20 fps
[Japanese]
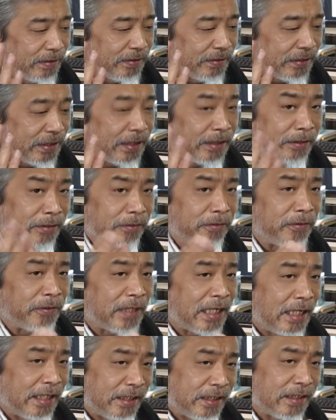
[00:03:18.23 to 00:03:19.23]
戦闘
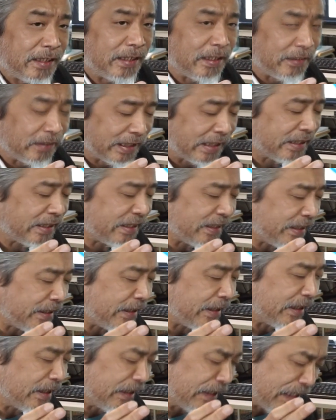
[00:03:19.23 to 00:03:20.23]
開始って形
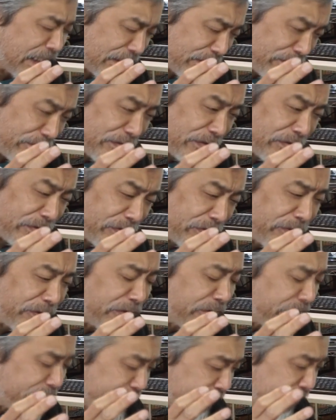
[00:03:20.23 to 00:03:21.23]
になる、そ
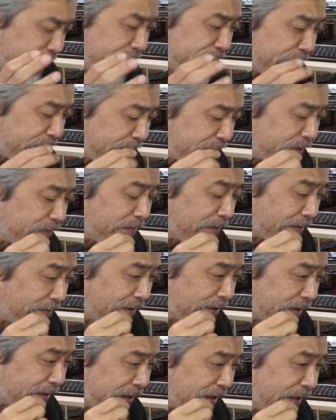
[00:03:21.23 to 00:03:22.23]
ういう条約だと思い
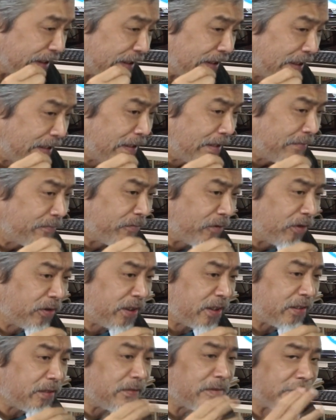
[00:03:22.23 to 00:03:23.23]
ますね。も
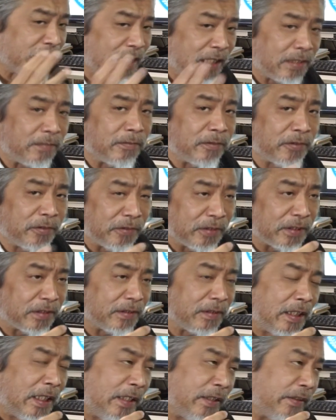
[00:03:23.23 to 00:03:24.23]
ちろん逆もそうで
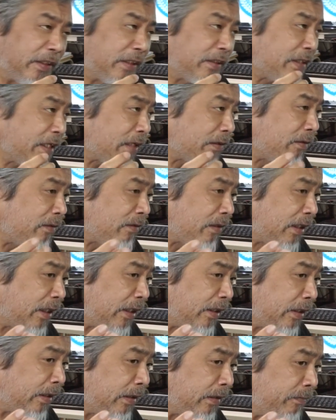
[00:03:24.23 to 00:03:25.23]
す。ですから今
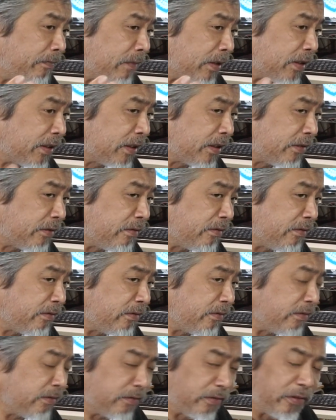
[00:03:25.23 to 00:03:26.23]
回、まあ、地
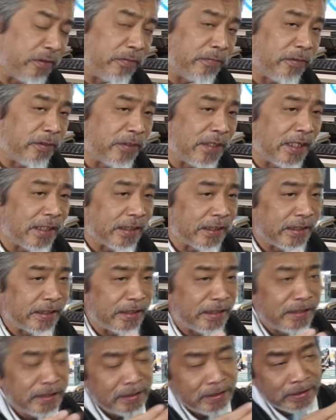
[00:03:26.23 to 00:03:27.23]
球存亡をかけ
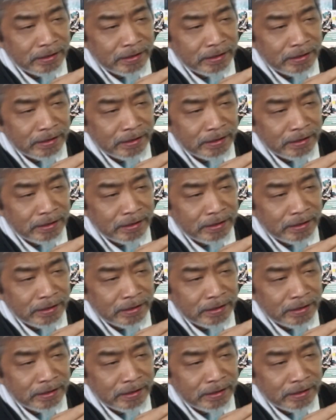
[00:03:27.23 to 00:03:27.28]
て